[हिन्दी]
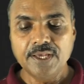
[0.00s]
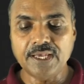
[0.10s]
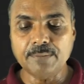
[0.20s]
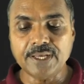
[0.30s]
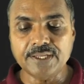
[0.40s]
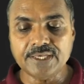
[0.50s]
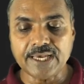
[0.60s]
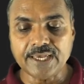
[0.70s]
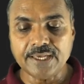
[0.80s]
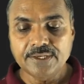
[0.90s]
ए माने क्या
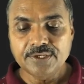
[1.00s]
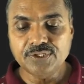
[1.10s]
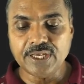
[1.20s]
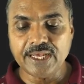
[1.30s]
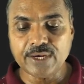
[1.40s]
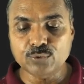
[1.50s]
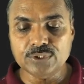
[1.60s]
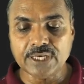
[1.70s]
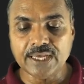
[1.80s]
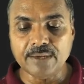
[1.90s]
है ये है होता